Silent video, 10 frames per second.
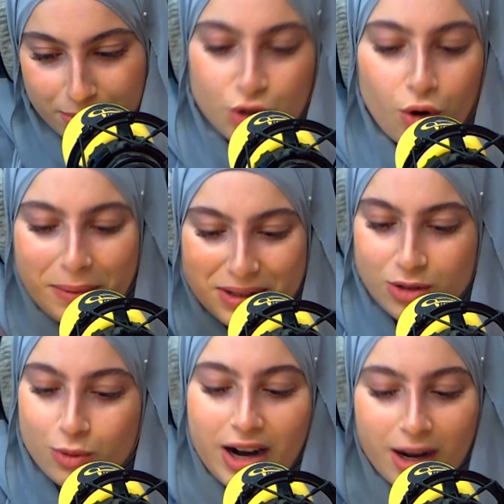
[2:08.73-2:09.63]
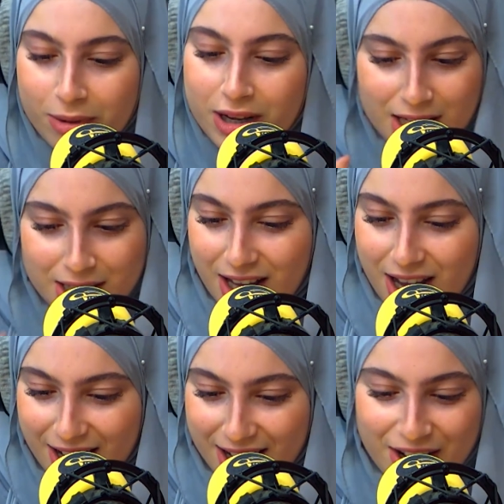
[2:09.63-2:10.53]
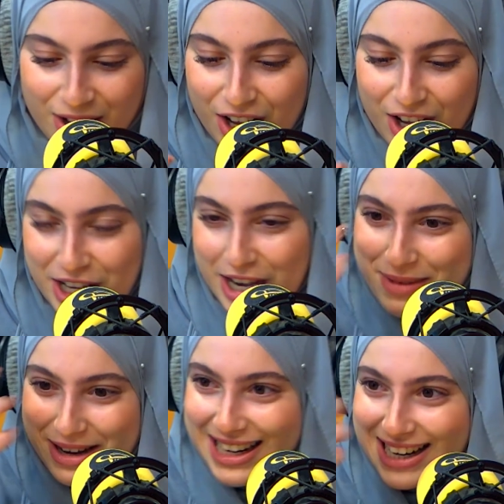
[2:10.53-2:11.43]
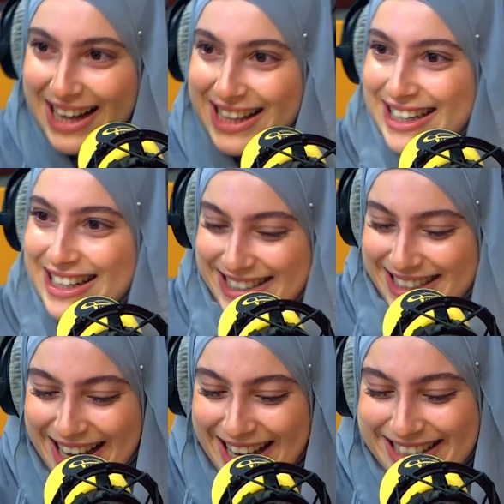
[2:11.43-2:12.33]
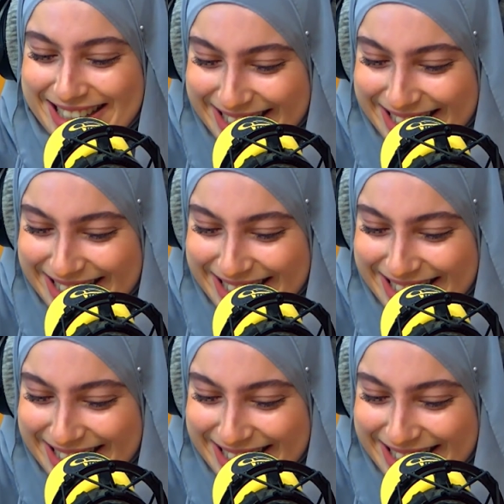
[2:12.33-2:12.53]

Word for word: جو من التصويره يبان الاتقان هكا يعميك يعني. يعني للعين داك الاتقان